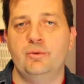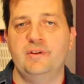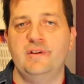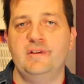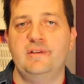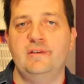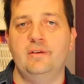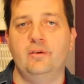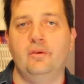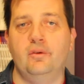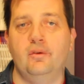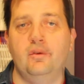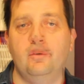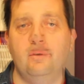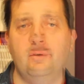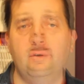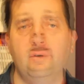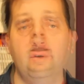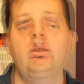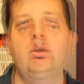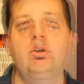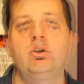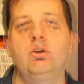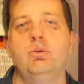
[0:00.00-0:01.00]
position.
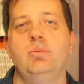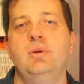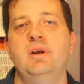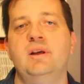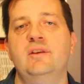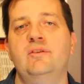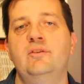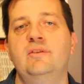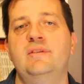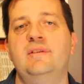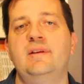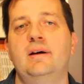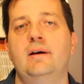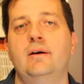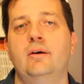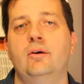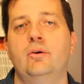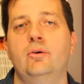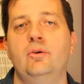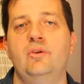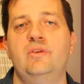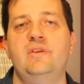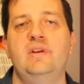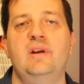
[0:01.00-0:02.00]
Comme les résultats
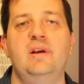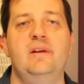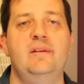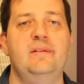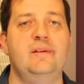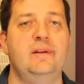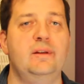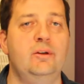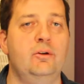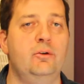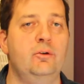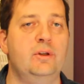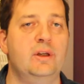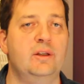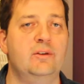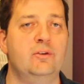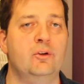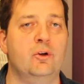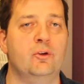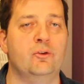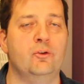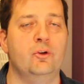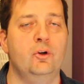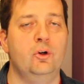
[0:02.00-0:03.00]
en U16 et en
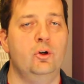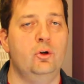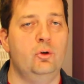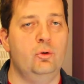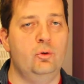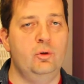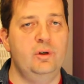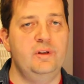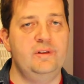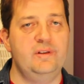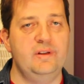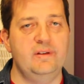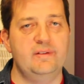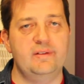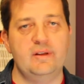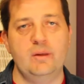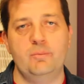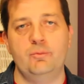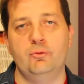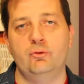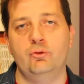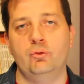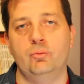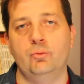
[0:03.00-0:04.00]
U14 ont été
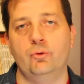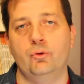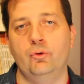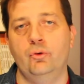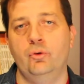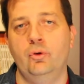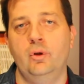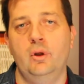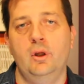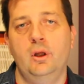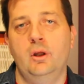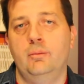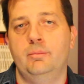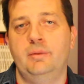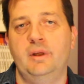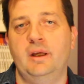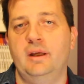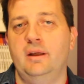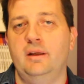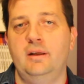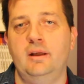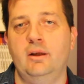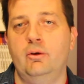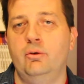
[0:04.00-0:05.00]
très peu nombreux, eh
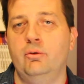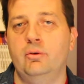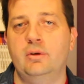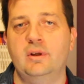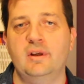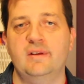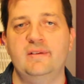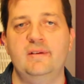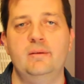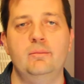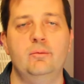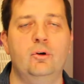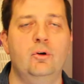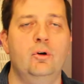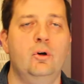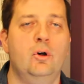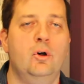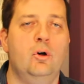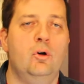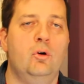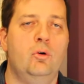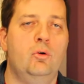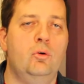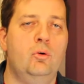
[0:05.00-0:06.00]
bien il y a eu quasiment
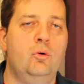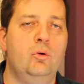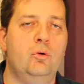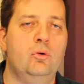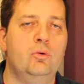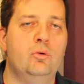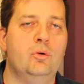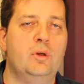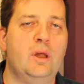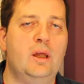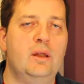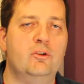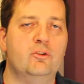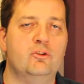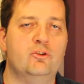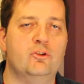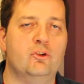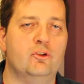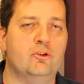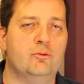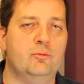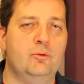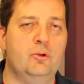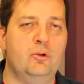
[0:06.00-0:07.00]
aucun
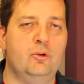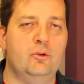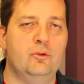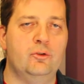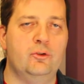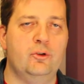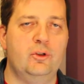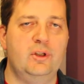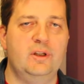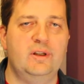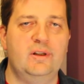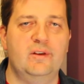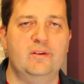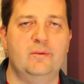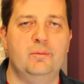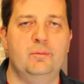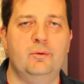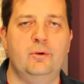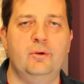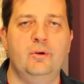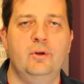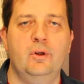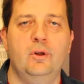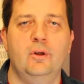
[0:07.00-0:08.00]
changement dans les
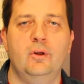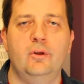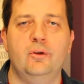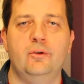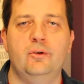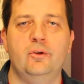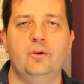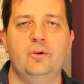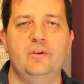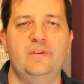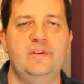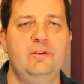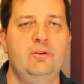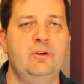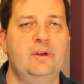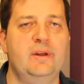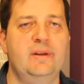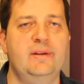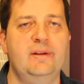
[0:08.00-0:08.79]
classements de ces deux